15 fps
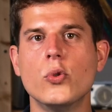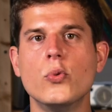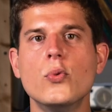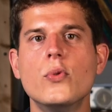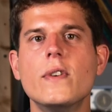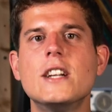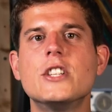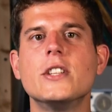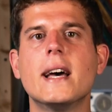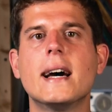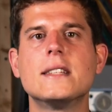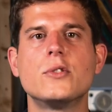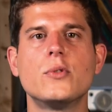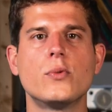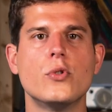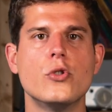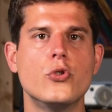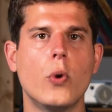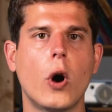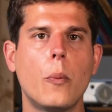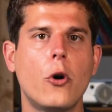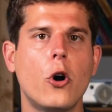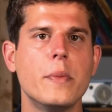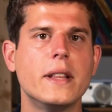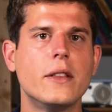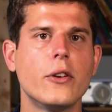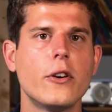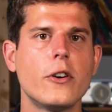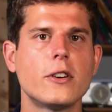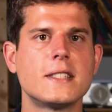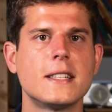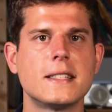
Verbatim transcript: une nouvelle génération de joueurs prometteurs